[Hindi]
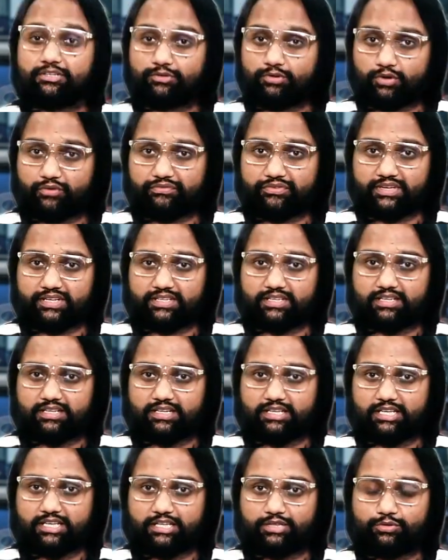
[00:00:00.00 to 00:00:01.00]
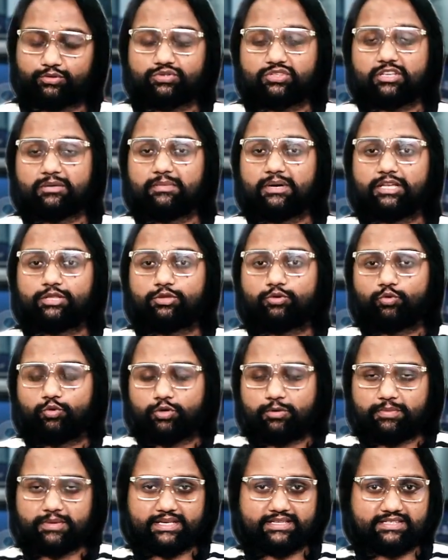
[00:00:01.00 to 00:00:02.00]
टर्न ऑफ कर देना लेना है तो उसके बाद
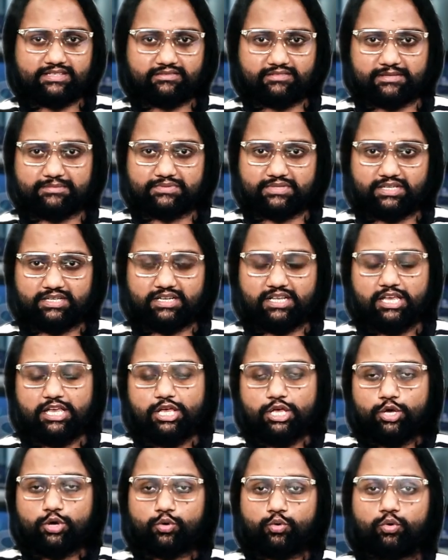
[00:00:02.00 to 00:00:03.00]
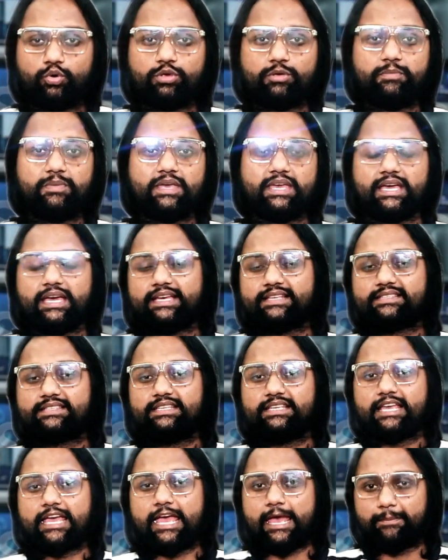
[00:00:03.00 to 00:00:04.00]
कोई भी ऐसी वेबसाइट कोई भी
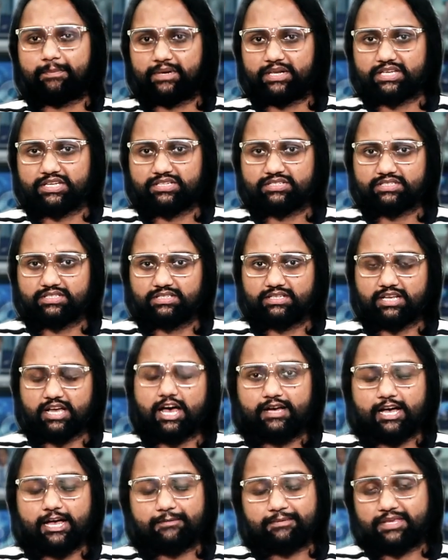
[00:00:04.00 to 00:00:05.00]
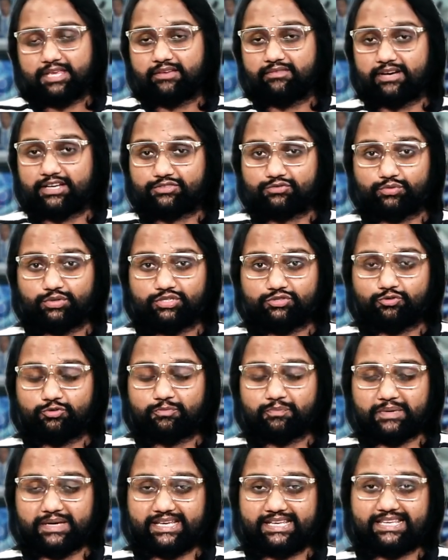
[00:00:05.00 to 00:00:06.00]
ऐसी एप्लीकेशन आपकी आवाज को नहीं
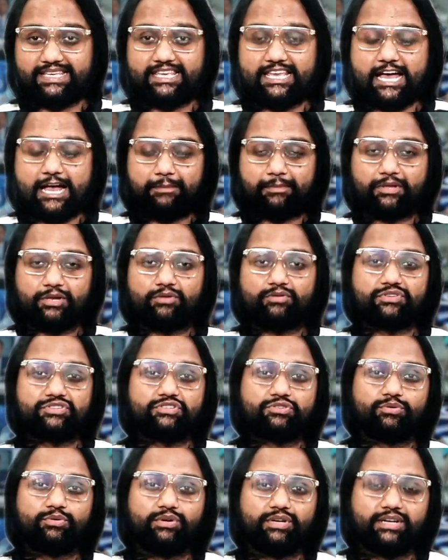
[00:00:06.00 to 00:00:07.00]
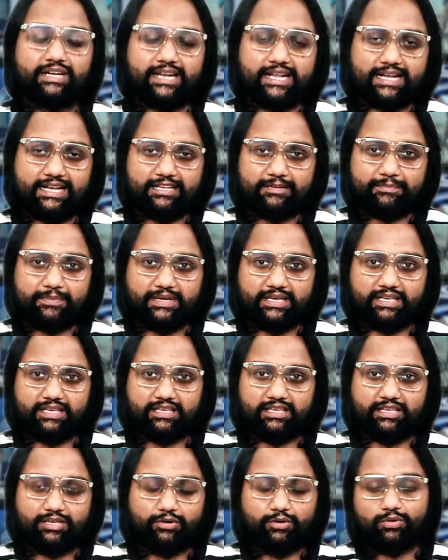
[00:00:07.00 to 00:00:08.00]
सुन पाएगी आपकी लोकेशन को नहीं ट्रैक कर
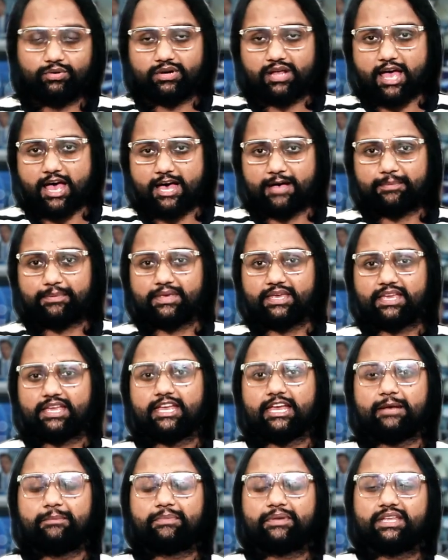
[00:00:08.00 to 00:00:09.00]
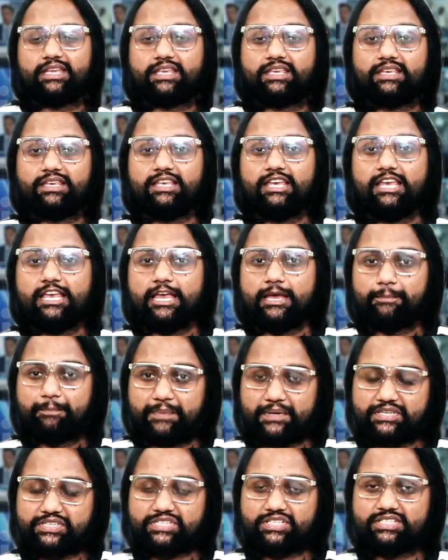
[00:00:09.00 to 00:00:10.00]
पाएगी और आपके कैमरे की
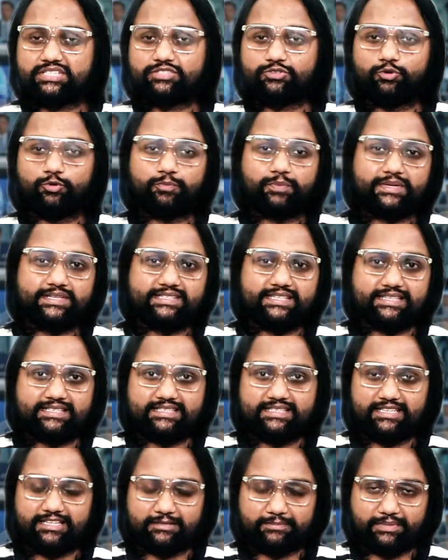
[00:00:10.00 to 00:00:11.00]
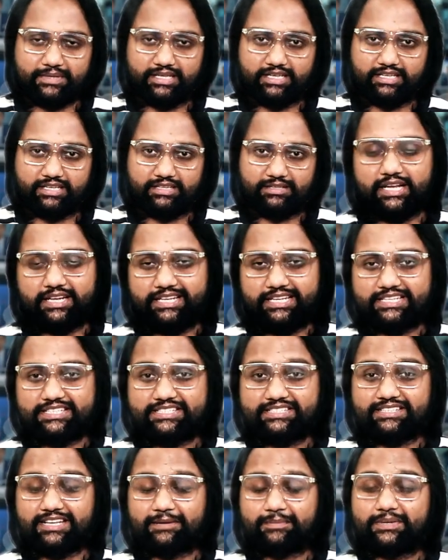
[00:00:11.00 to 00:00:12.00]
पिक्चर्स के ऊपर सेस नहीं कर पाएगी अगर ये
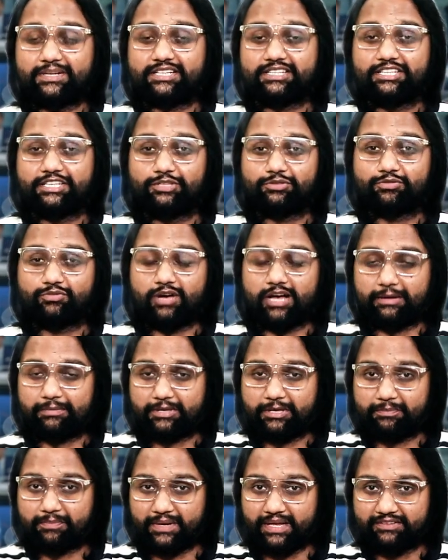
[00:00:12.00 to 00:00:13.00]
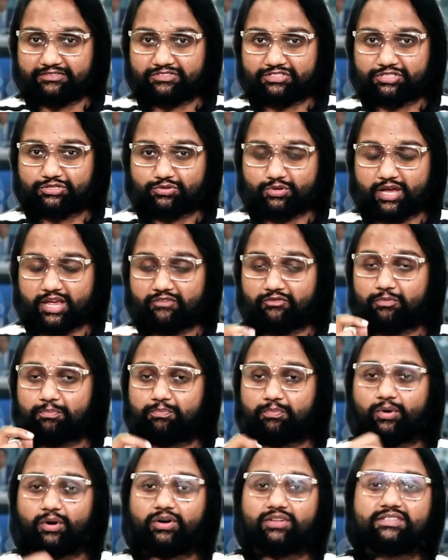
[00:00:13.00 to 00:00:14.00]
चीज आप करते हैं तो आपकी प्राइवेसी जो है वो
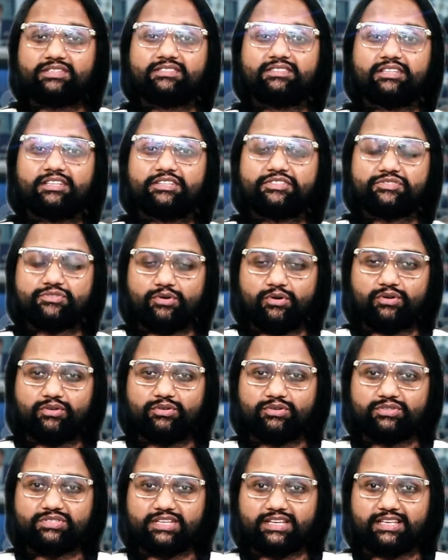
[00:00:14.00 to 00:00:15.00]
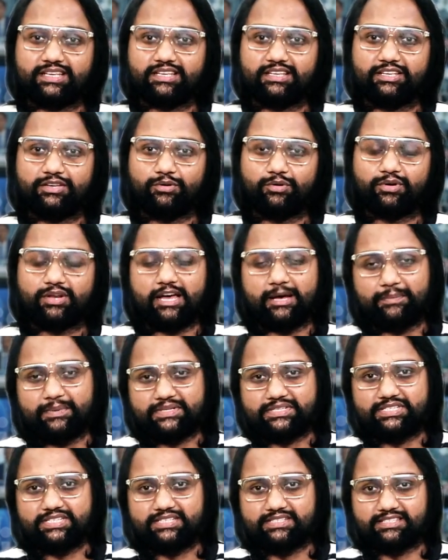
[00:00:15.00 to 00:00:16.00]
बहुत ही ज्यादा स्ट्रांग हो जाएगी और आप
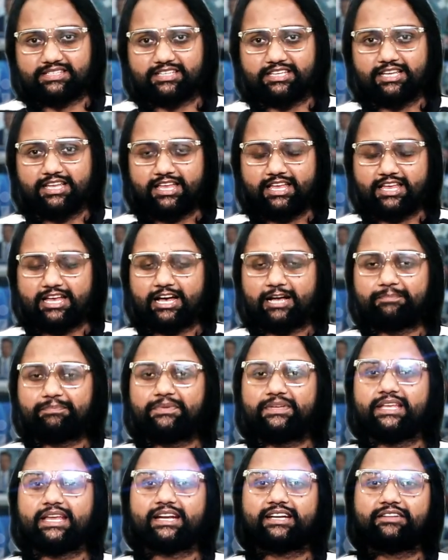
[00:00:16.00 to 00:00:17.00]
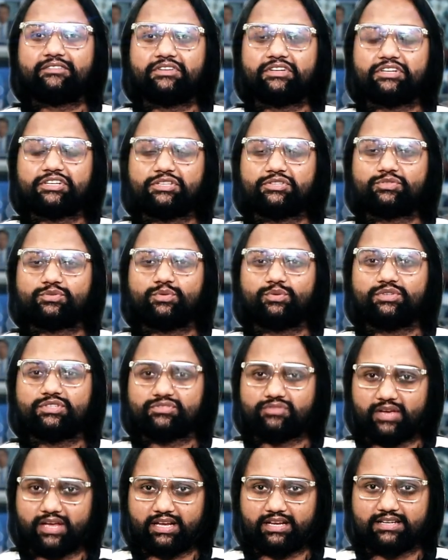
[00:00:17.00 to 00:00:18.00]
अच्छे से अपनी एक्टिविटीज को
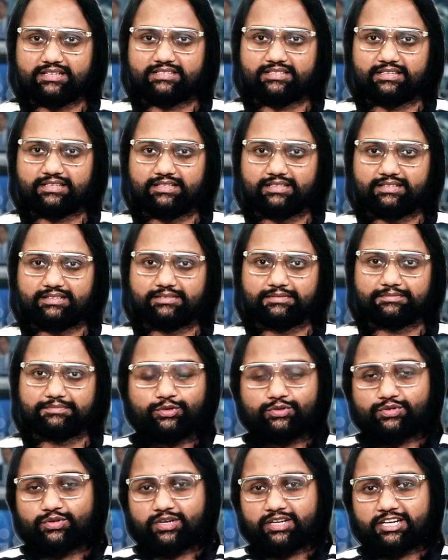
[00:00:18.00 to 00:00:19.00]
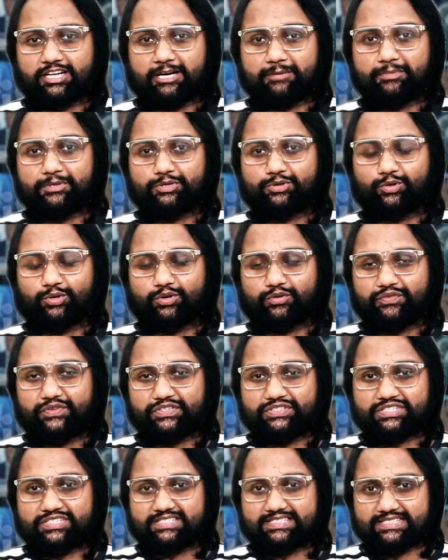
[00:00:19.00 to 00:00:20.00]
एंजॉय कर सकेंगे दोस्तों अगर आपने दोनों
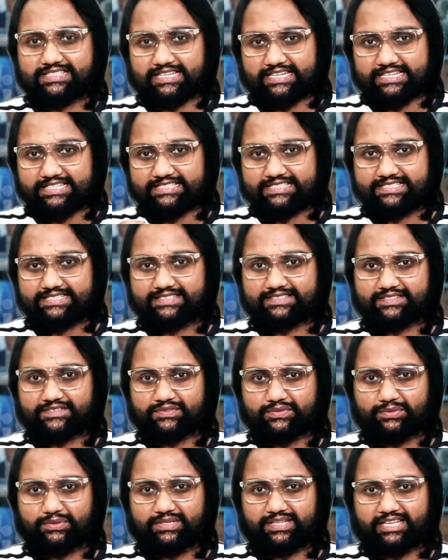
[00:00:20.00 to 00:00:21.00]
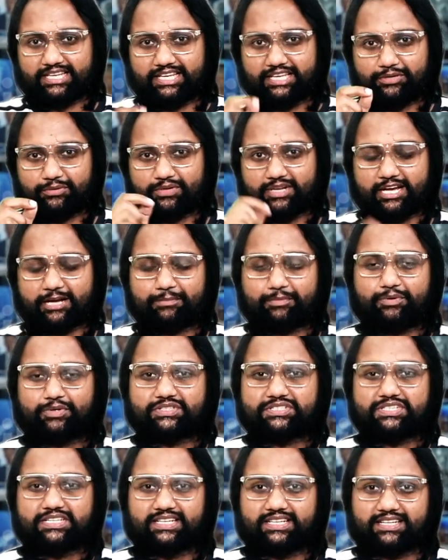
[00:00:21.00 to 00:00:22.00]
फीचर्स अच्छे से सुन लिए हैं और आपको
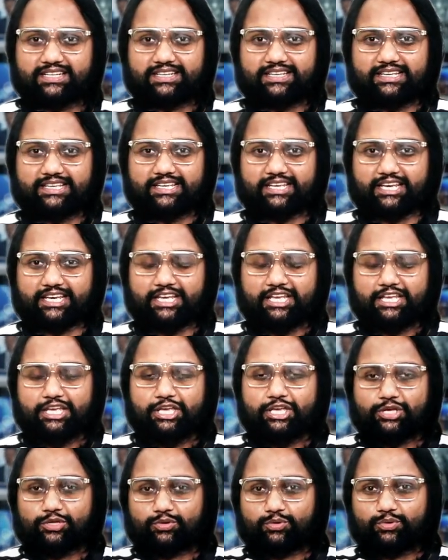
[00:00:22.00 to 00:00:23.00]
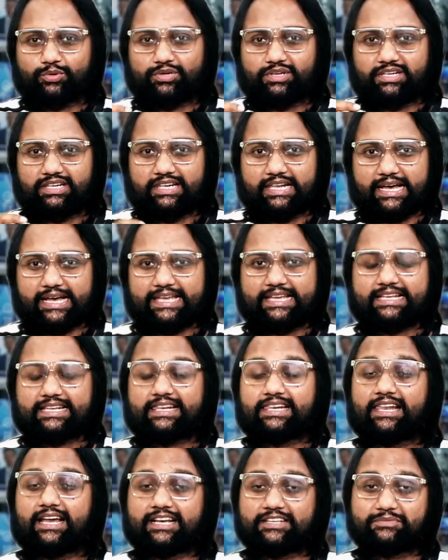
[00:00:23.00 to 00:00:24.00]
अच्छे लग रहे हैं तो लाइक
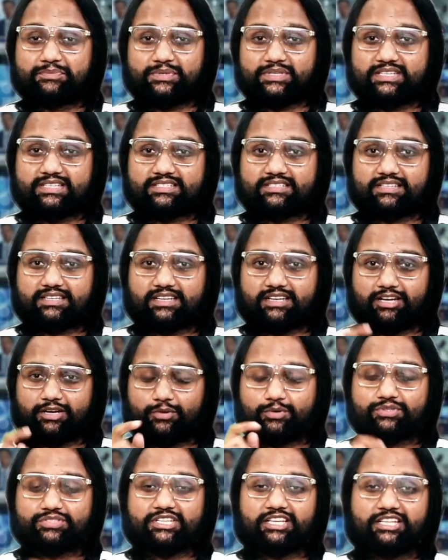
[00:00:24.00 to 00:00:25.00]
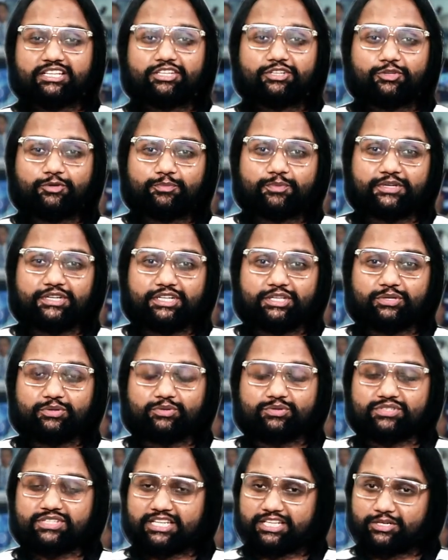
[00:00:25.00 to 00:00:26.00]
लाजमी कीजिएगा और चैनल के ऊपर नहीं हो
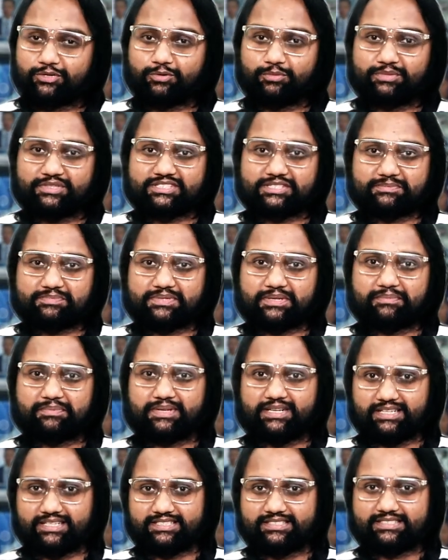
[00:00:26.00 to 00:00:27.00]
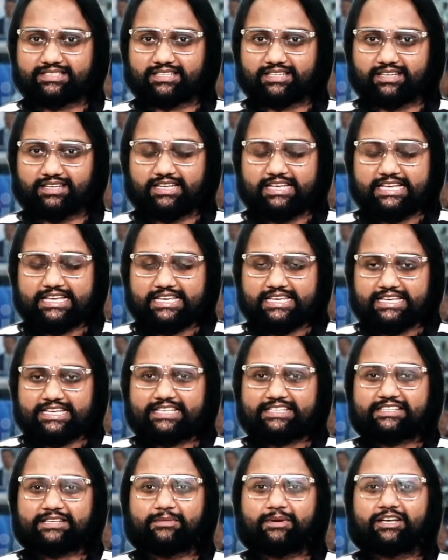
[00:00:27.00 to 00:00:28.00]
तो चैनल को भी सब्सक्राइब कर लीजिएगा
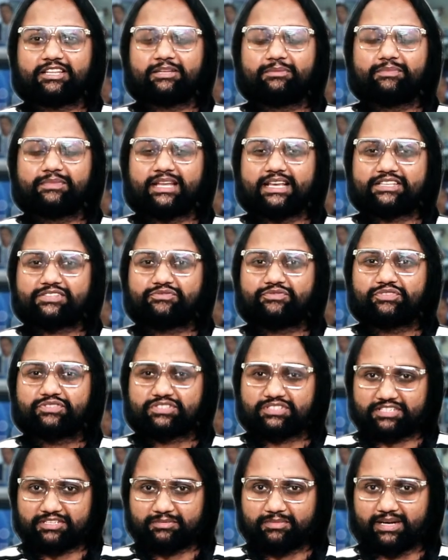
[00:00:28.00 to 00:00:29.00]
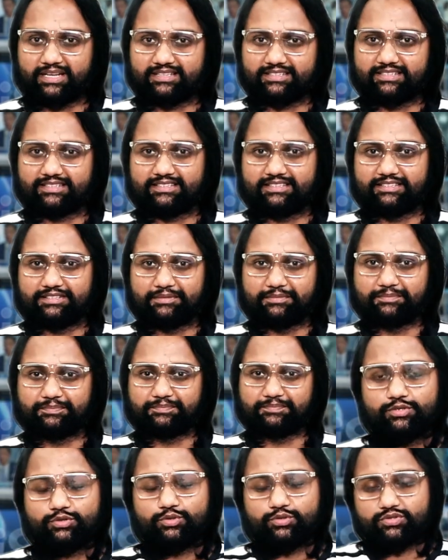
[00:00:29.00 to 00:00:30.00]
इसके बाद हम नेक्स्ट फीचर की बात करते हैं
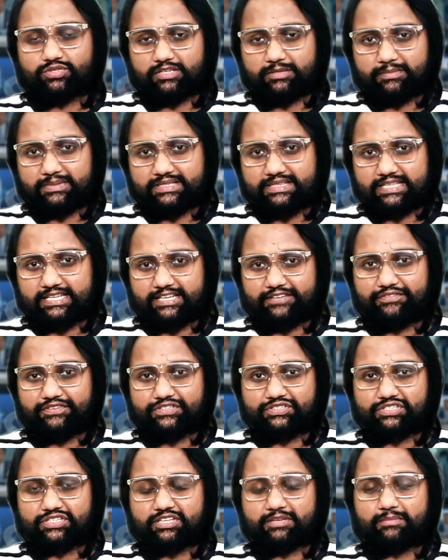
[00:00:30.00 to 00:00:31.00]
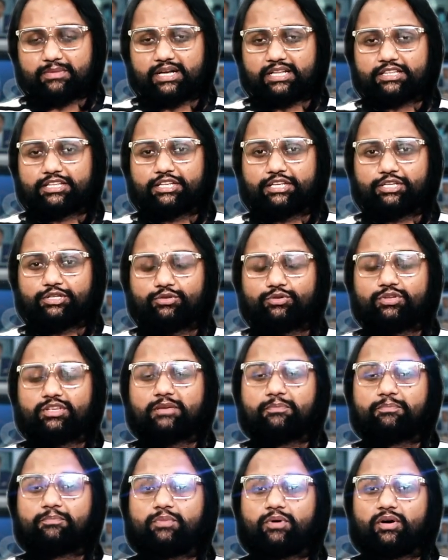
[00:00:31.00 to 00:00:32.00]
दोस्तों नंबर थ्री फीचर की बात करें तो
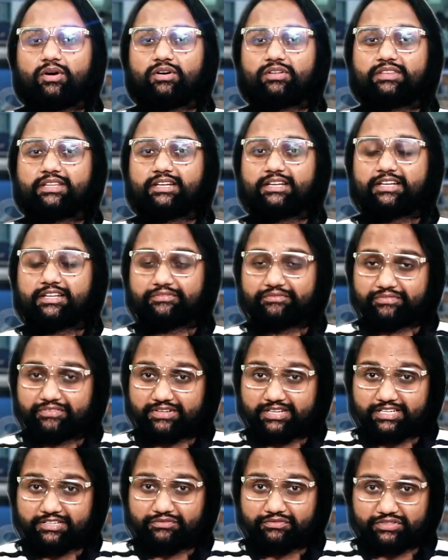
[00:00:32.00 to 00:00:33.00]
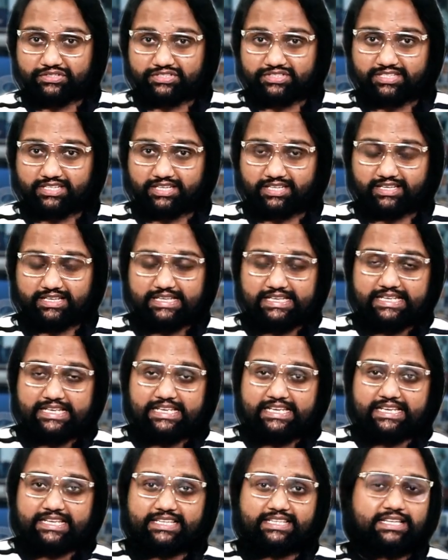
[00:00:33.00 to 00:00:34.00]
ये बहुत ही डिफिकल्ट डिफ़िकल्ट फीचर
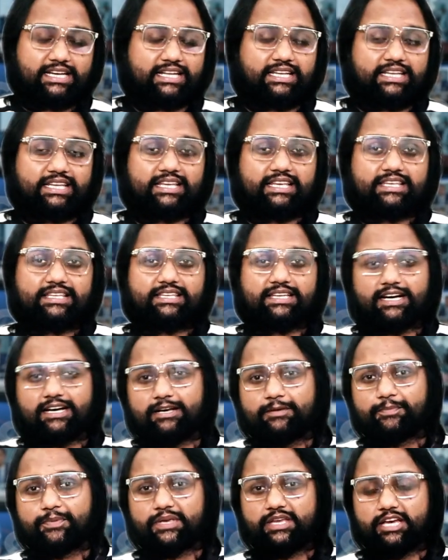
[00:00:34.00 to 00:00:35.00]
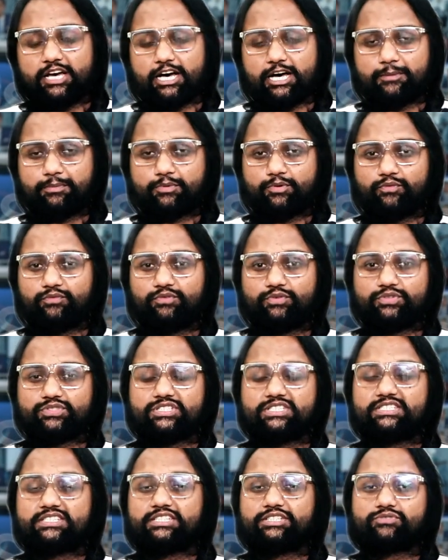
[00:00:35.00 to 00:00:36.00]
है यानी कि यहाँ पे आपको वो
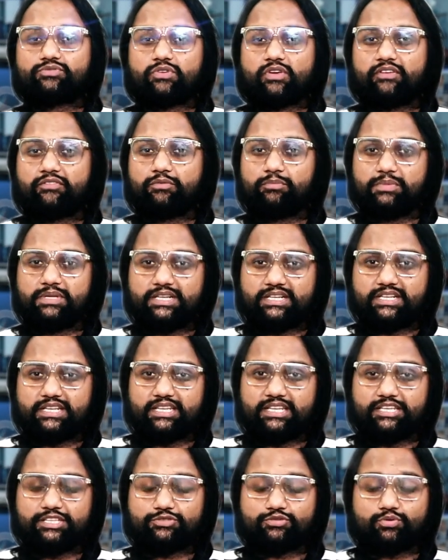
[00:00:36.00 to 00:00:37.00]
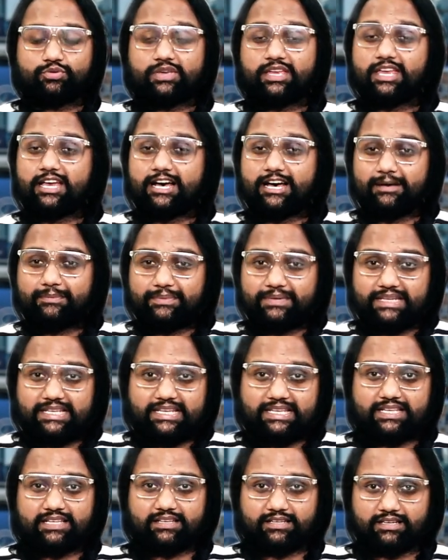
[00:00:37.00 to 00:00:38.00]
चीज़ें जो हैं वो मिल रही हैं जो कि आप
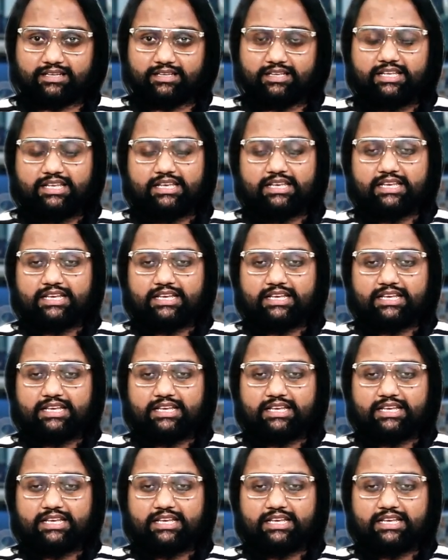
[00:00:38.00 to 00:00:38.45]
नहीं कर रहे